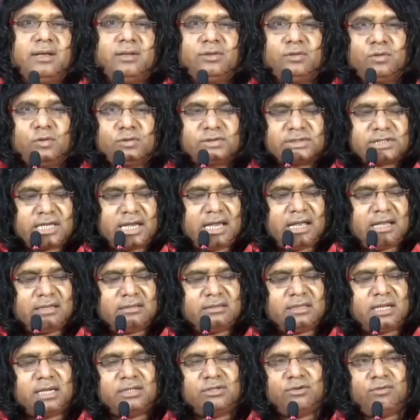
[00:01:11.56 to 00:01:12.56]
तो उसके
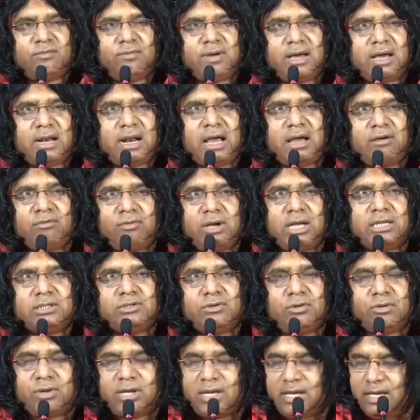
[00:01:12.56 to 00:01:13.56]
अंदर जो भरा हुआ
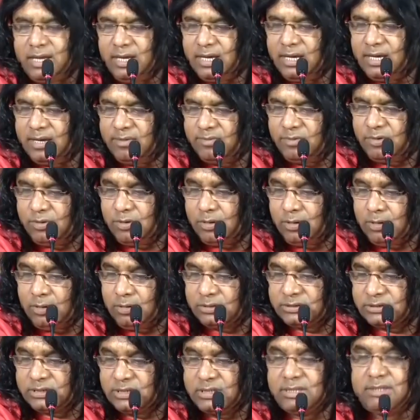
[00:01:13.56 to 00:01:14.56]
जो घी है वो
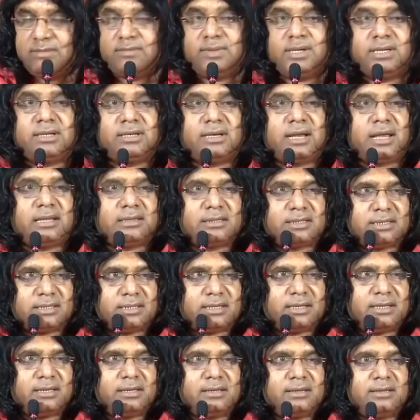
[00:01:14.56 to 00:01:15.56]
औषधि बन जाती
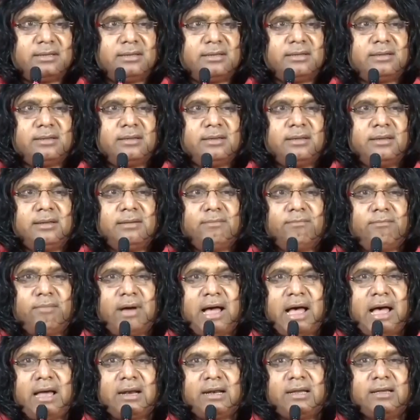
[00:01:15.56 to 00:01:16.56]
है
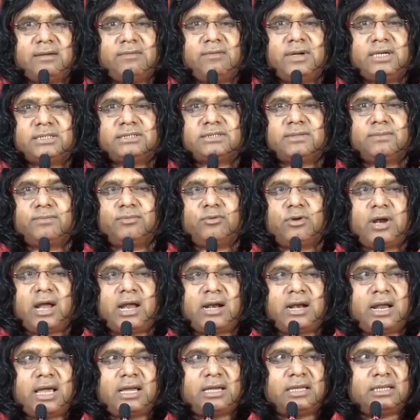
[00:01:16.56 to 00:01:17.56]
बारह वर्ष
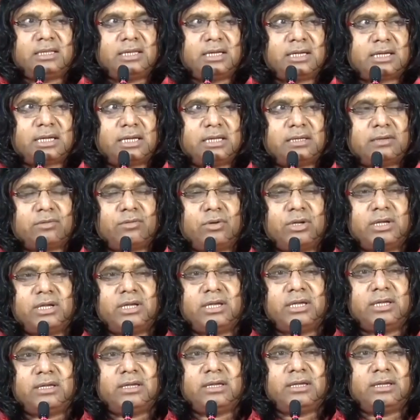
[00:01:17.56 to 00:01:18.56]
पुराना यदि कहीं कोई
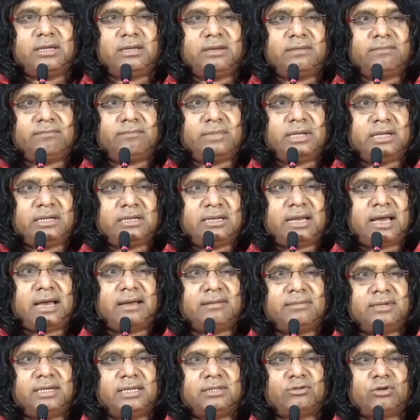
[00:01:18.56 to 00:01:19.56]
घी मिल
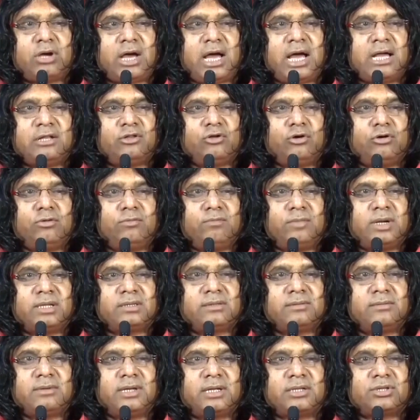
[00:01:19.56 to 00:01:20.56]
जावे तो
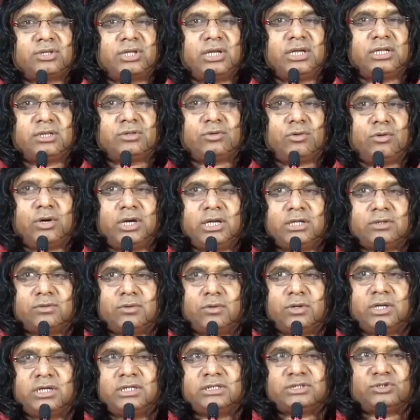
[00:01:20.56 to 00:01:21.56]
अधोमृत व्यक्ति थोड़ी
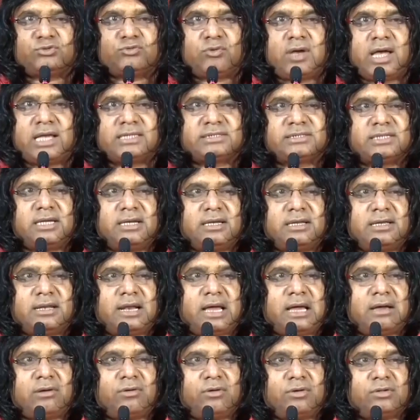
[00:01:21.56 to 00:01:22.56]
थोड़ी श्वासें ले
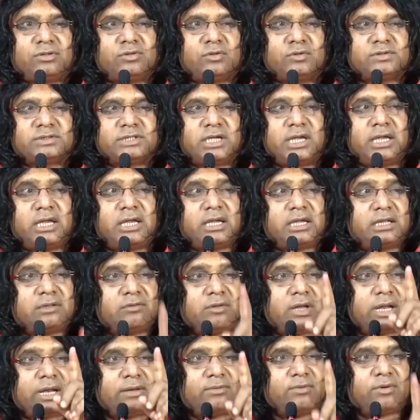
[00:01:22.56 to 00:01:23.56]
रहा हो तो उस घी के
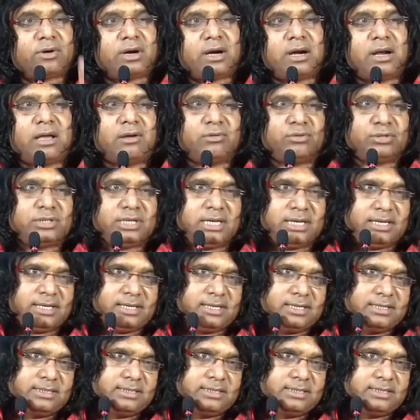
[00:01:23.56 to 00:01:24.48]
द्वारा वो खड़ा हो जाएगा